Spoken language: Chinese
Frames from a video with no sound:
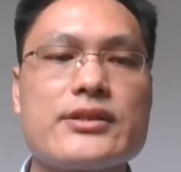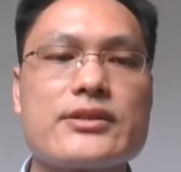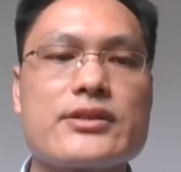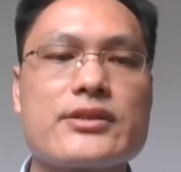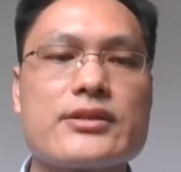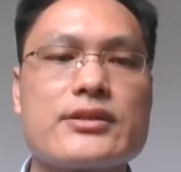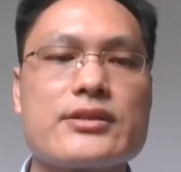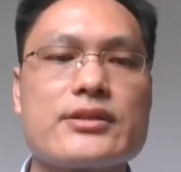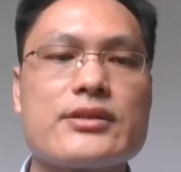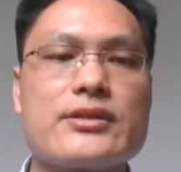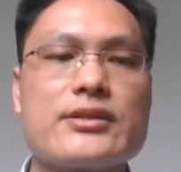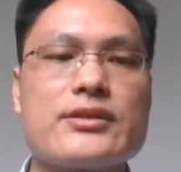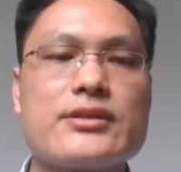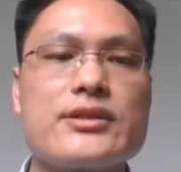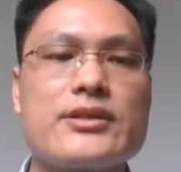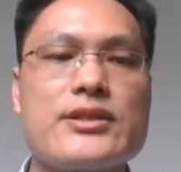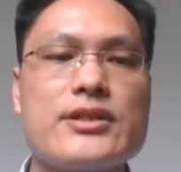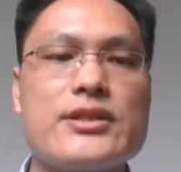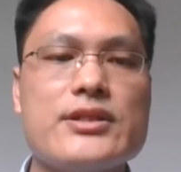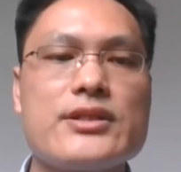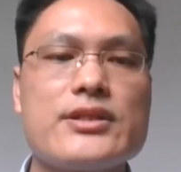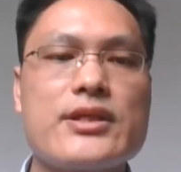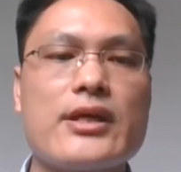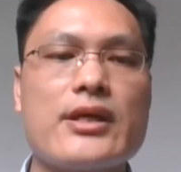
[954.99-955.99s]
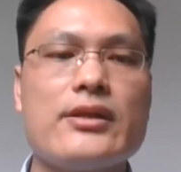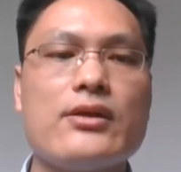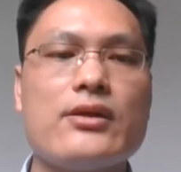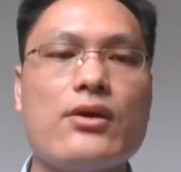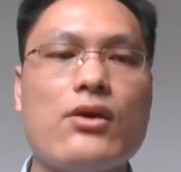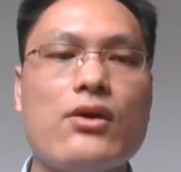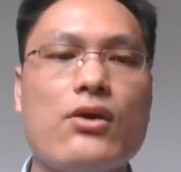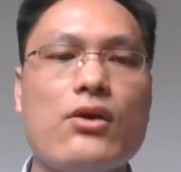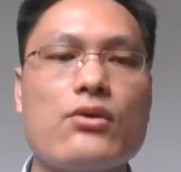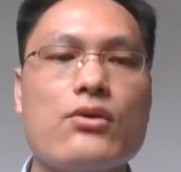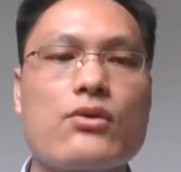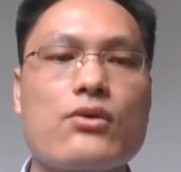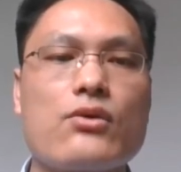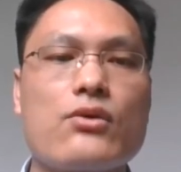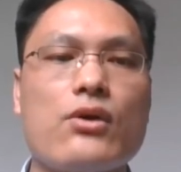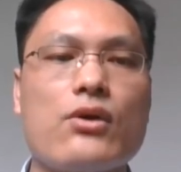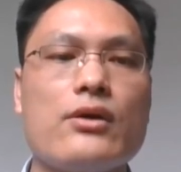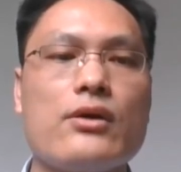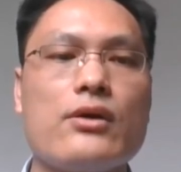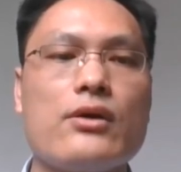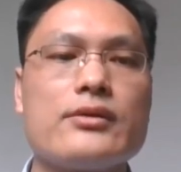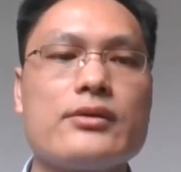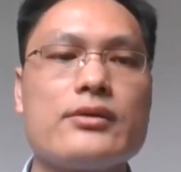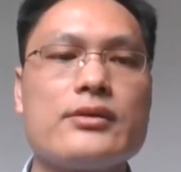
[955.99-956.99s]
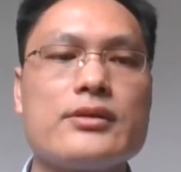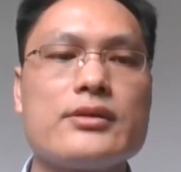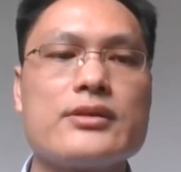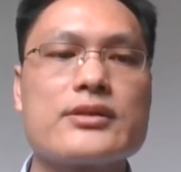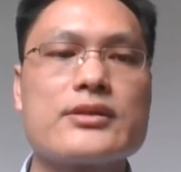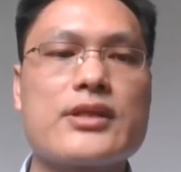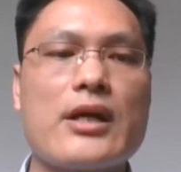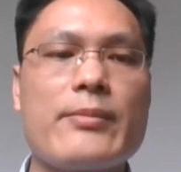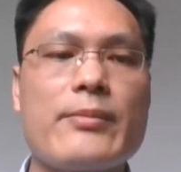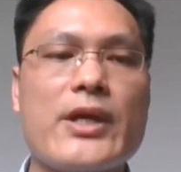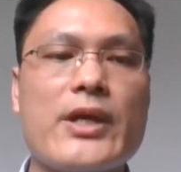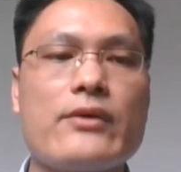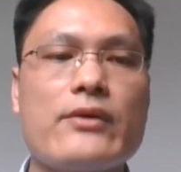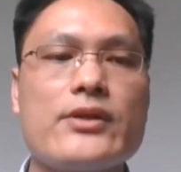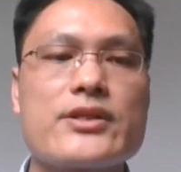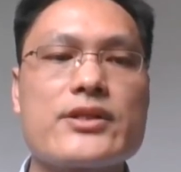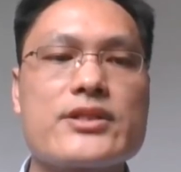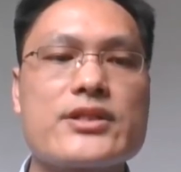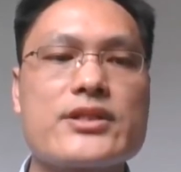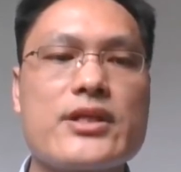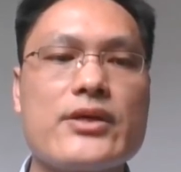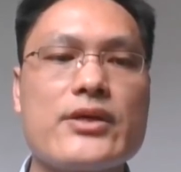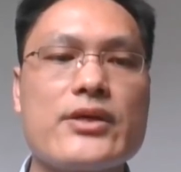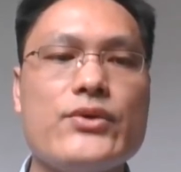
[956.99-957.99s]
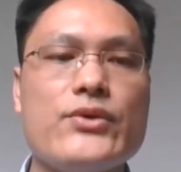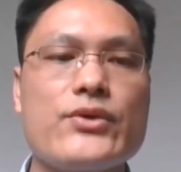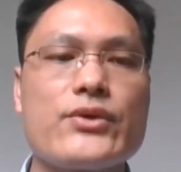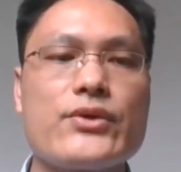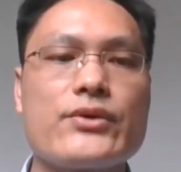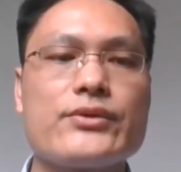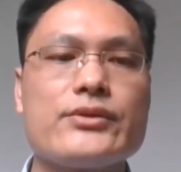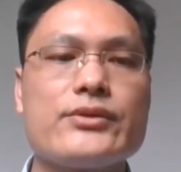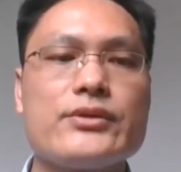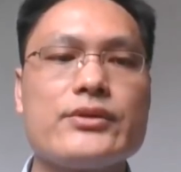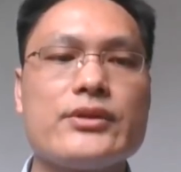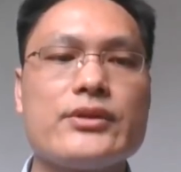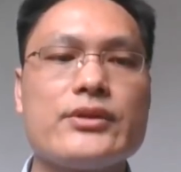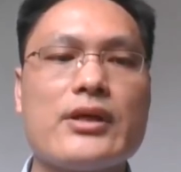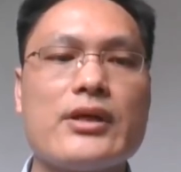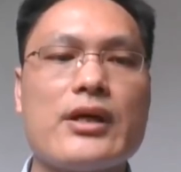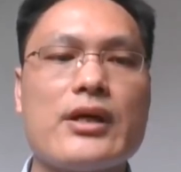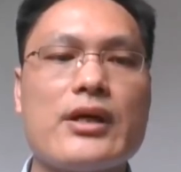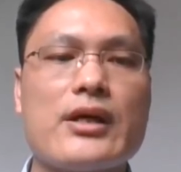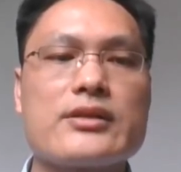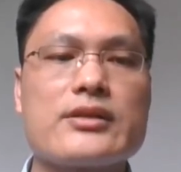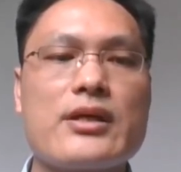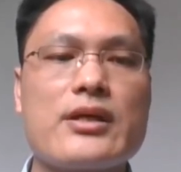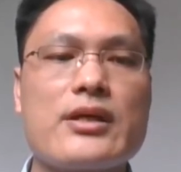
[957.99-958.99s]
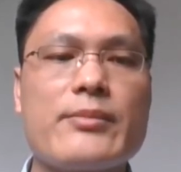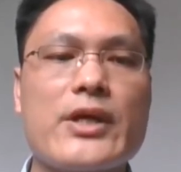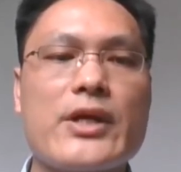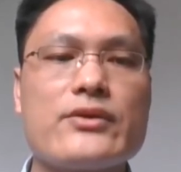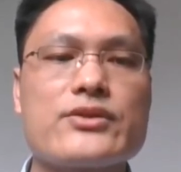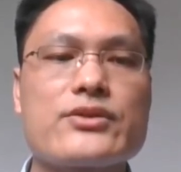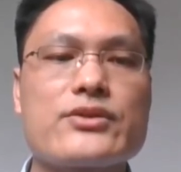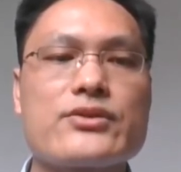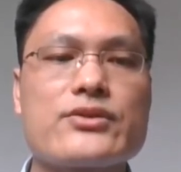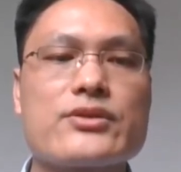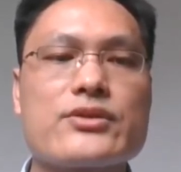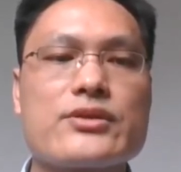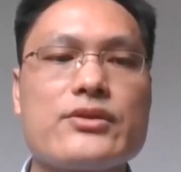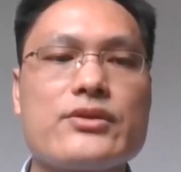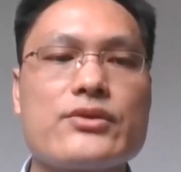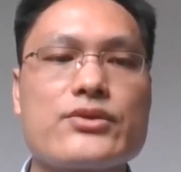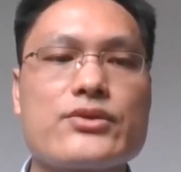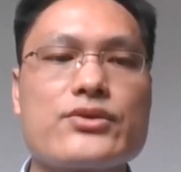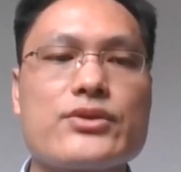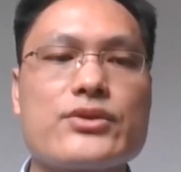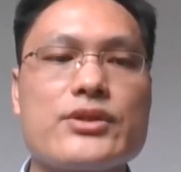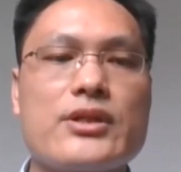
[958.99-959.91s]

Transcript: 没有战功，在罗马是很难有政治地位的。一个以战争